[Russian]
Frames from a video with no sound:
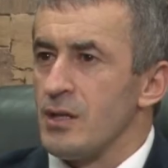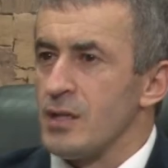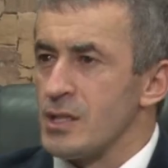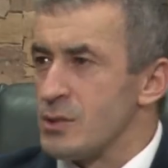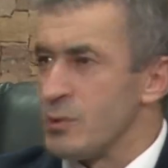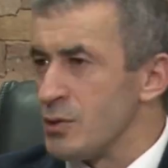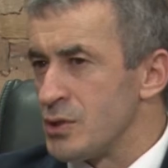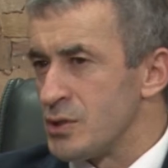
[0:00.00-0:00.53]
На
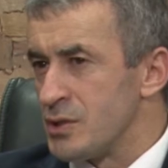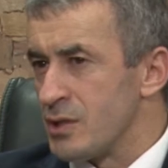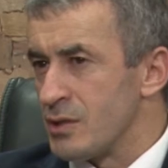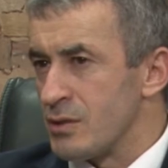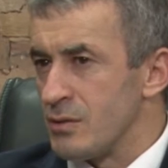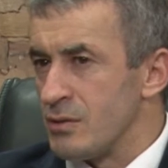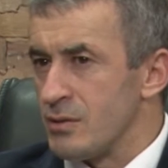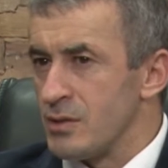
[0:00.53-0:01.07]
сегодняшний
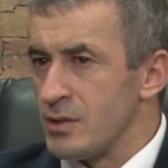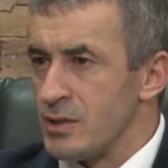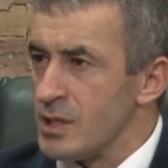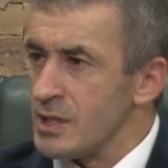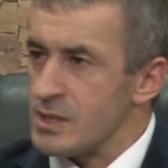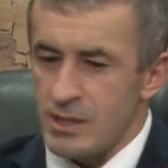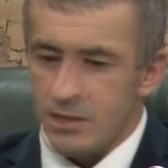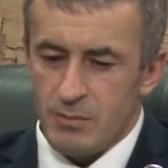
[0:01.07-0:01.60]
день,
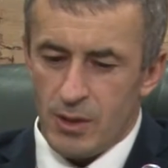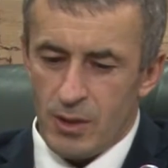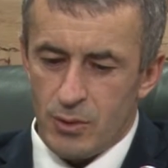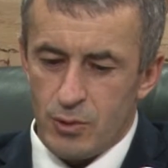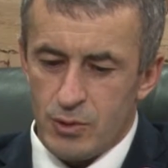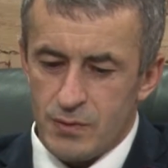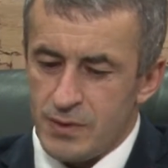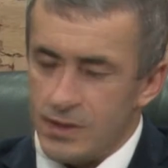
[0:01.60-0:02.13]
есть ли
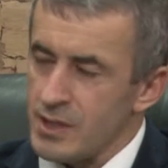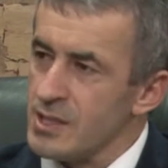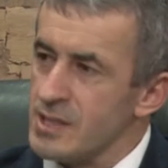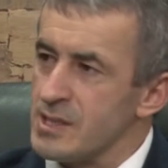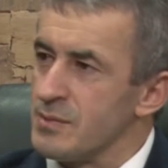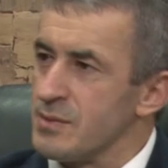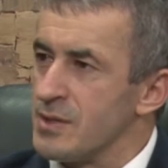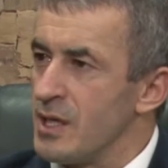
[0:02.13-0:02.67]
молодежь в
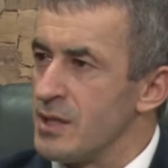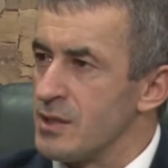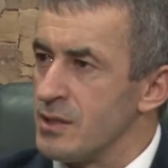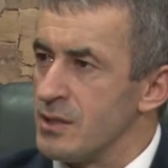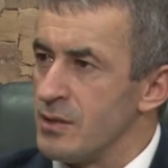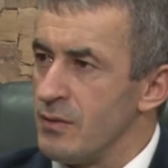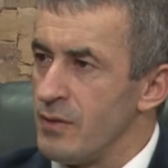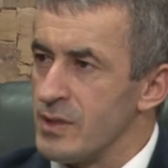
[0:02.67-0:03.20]
Даргинском театре?
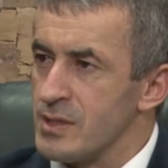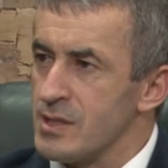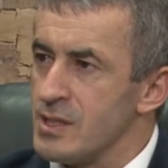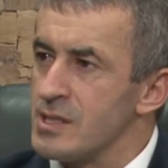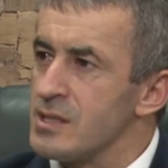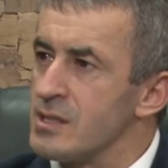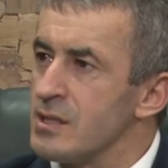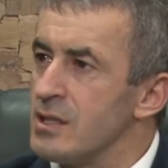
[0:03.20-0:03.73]
У вас
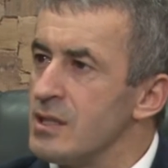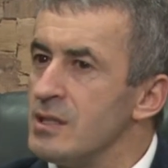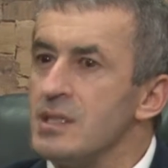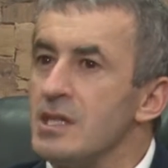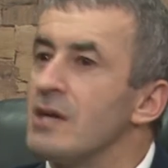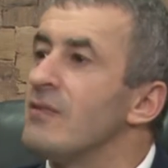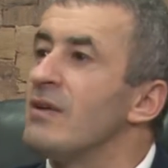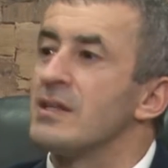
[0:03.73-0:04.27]
есть э,
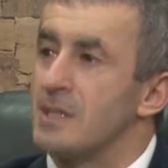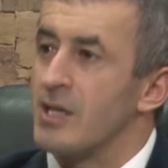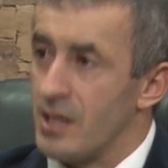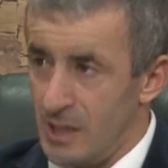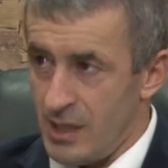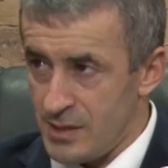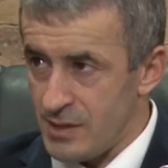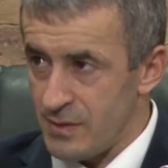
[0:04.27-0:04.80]
нехватка
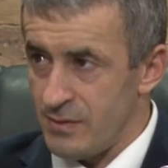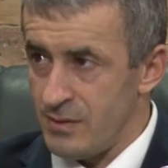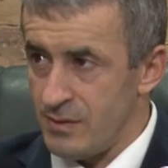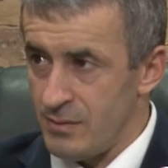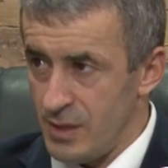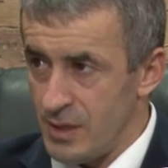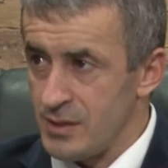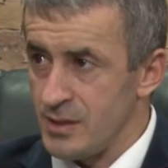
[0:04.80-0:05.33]
кадров
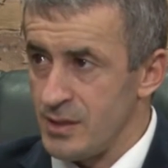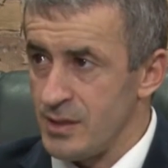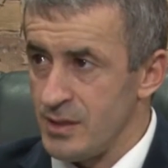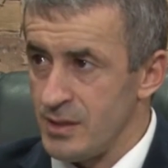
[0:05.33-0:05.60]
молодых?